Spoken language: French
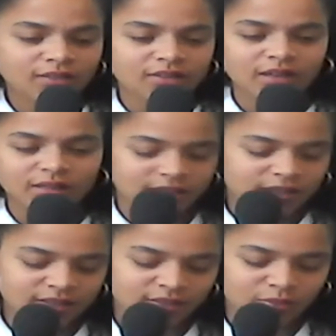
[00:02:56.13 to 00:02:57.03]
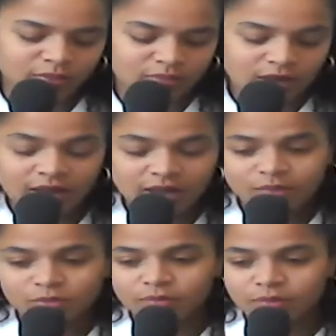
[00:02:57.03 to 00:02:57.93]
Déjà l'année dernière, t'es tombé
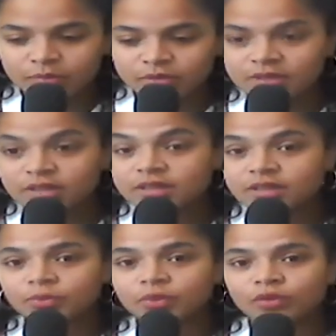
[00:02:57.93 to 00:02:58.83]
malade. Puis le paludisme,